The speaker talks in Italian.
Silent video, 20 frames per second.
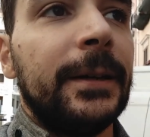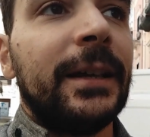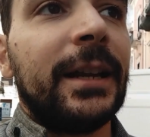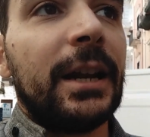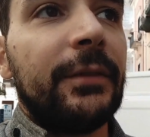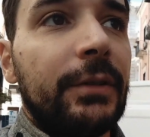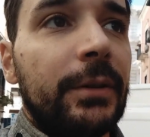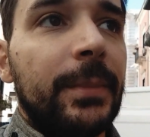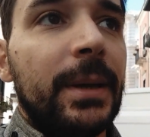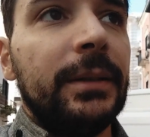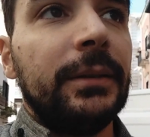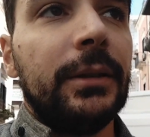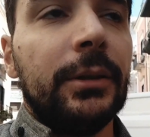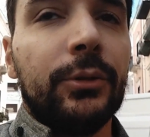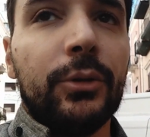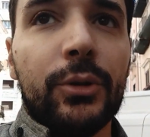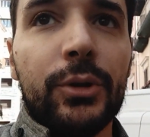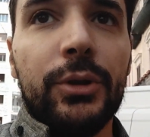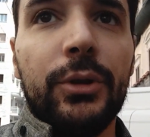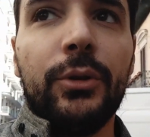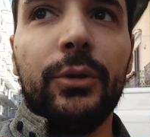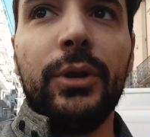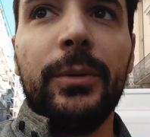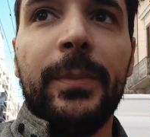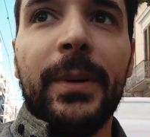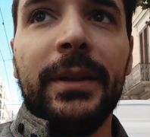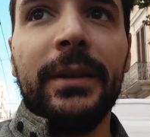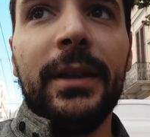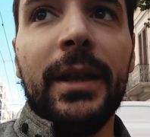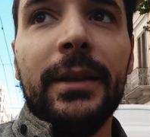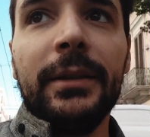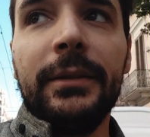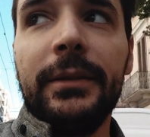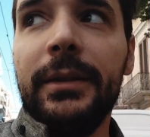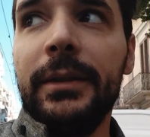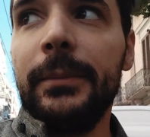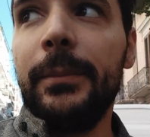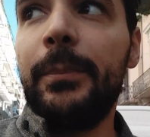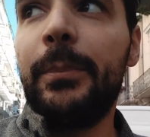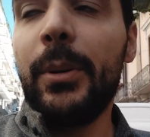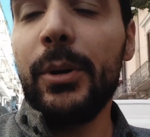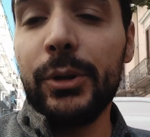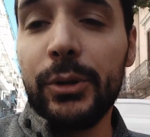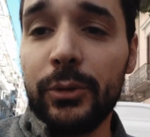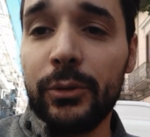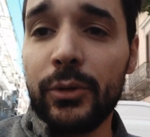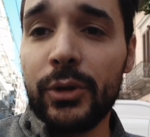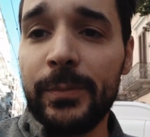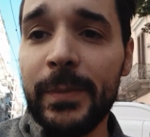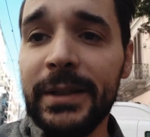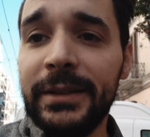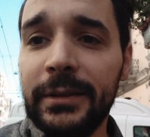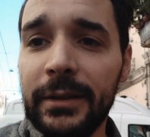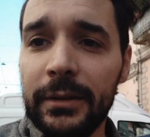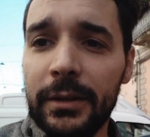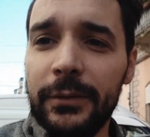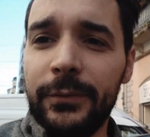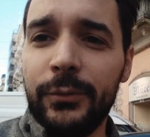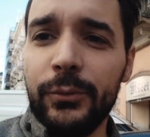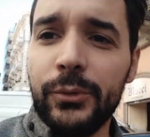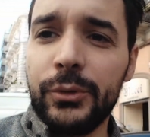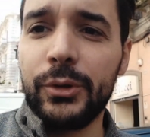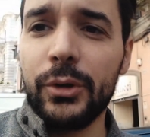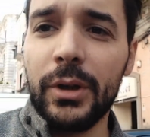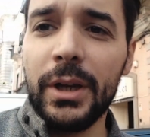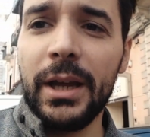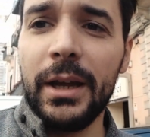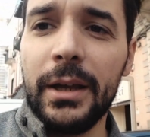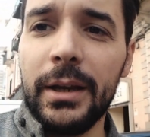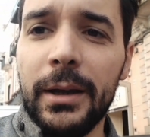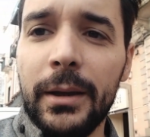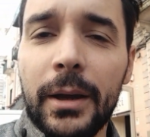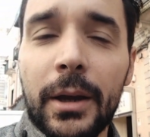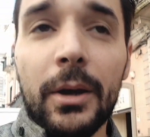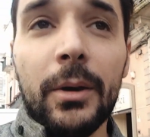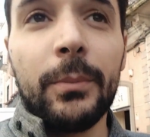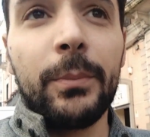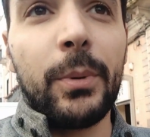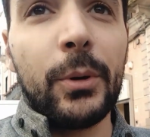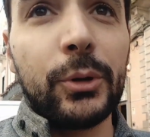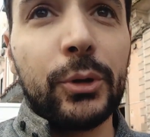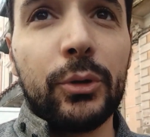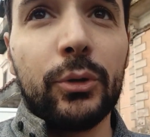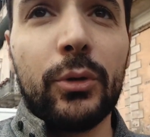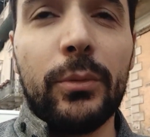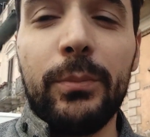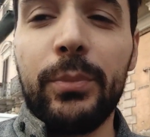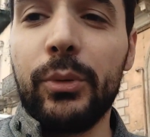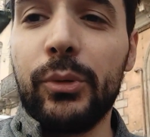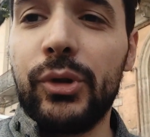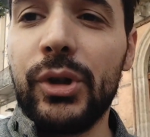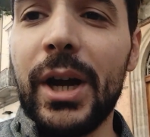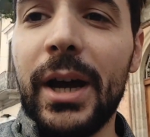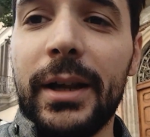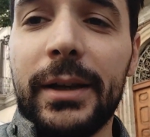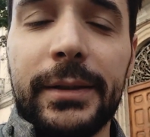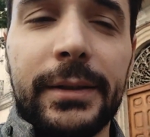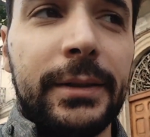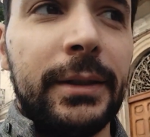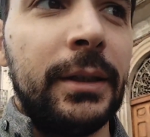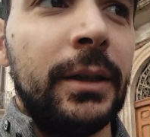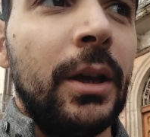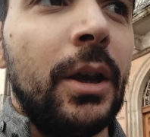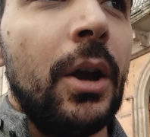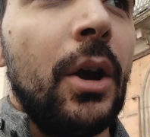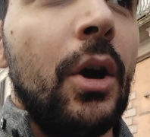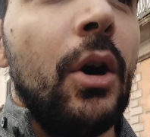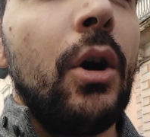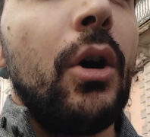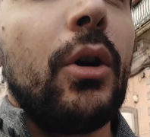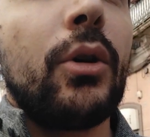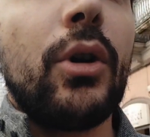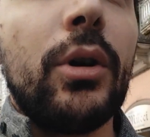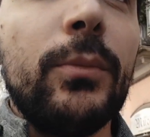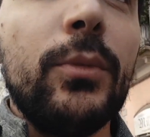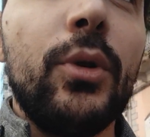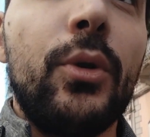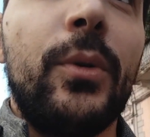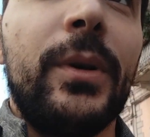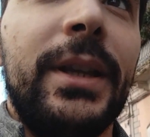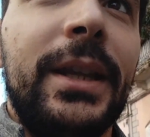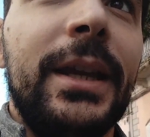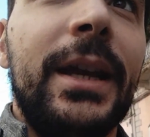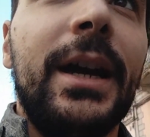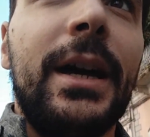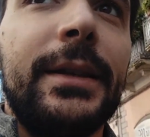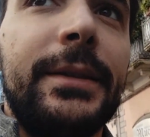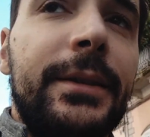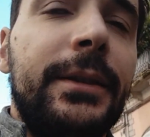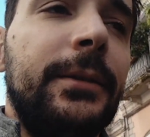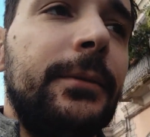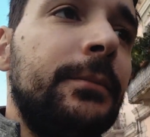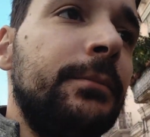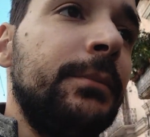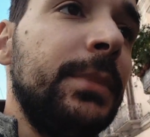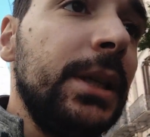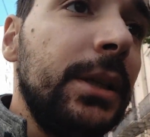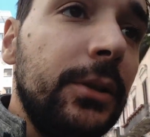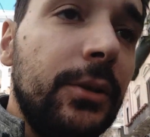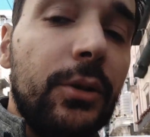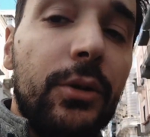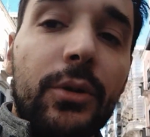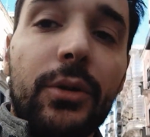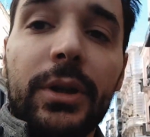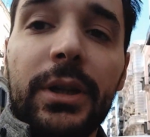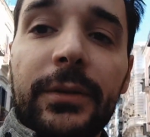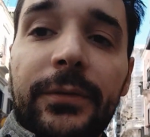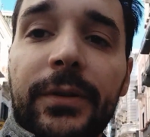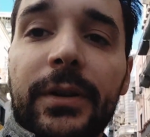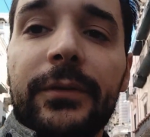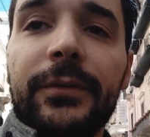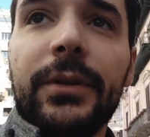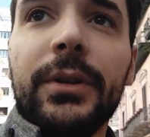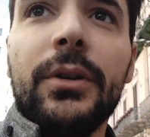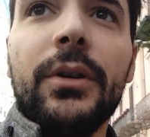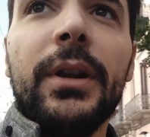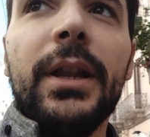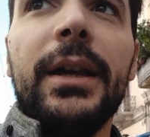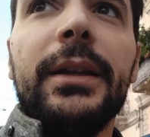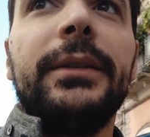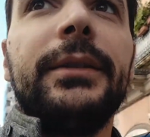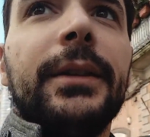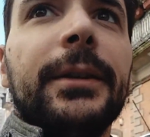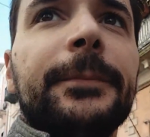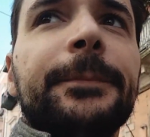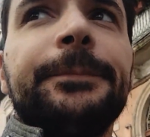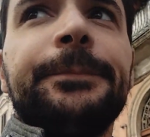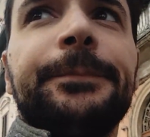gravemente tossicodipendenti possono smettere di funzionare, possono bruciarsi o comunque nei casi migliori, fra virgolette,